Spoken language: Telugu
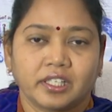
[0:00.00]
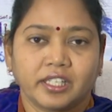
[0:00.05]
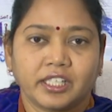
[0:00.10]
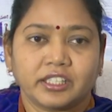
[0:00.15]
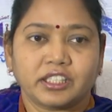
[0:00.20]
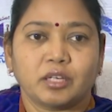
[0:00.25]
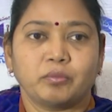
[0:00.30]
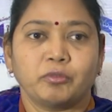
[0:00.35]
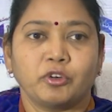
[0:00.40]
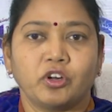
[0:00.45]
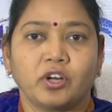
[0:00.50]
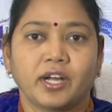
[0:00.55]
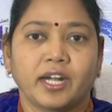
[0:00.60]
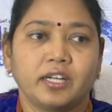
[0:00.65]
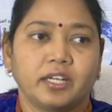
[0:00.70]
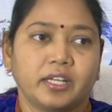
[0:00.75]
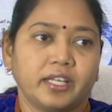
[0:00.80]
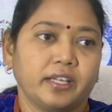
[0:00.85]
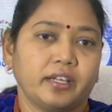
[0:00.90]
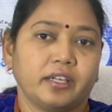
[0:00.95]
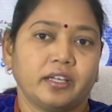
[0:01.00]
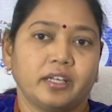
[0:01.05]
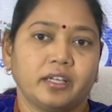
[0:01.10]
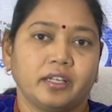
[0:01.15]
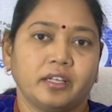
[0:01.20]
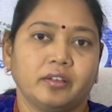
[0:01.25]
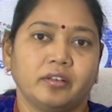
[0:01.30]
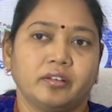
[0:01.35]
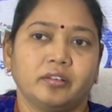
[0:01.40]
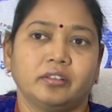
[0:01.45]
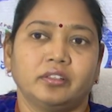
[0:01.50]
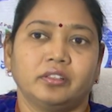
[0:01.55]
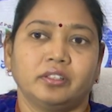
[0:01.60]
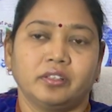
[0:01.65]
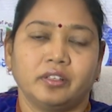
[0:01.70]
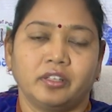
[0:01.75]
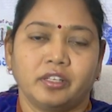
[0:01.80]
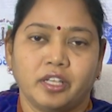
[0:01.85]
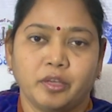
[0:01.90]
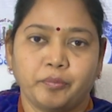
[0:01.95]
గతంలో కంటే
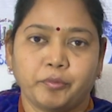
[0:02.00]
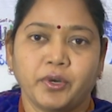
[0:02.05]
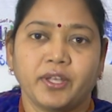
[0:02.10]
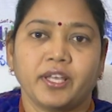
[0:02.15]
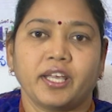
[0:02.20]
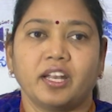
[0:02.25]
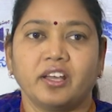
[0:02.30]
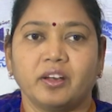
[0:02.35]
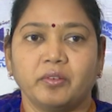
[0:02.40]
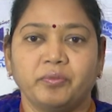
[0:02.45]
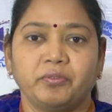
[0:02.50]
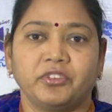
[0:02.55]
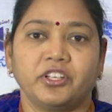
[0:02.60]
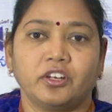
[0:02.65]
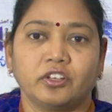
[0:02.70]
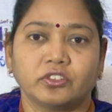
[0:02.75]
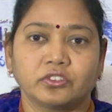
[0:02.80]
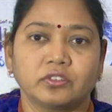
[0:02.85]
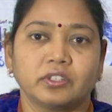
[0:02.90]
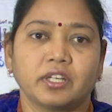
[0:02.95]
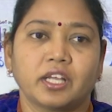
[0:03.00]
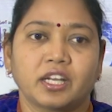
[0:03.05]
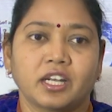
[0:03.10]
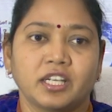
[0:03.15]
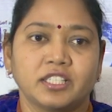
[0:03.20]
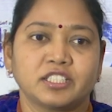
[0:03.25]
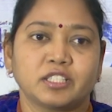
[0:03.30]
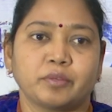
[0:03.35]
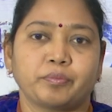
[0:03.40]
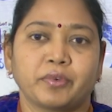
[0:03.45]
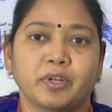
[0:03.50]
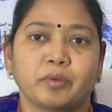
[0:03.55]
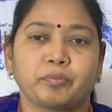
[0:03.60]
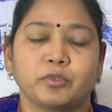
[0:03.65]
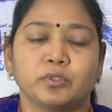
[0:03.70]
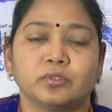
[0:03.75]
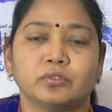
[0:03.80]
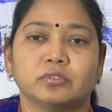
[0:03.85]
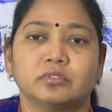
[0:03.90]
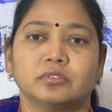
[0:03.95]
ఇప్పుడు ఎలా ఫీల్ అవుతున్నారని
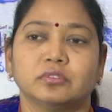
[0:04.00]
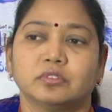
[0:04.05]
చెప్పినప్పుడు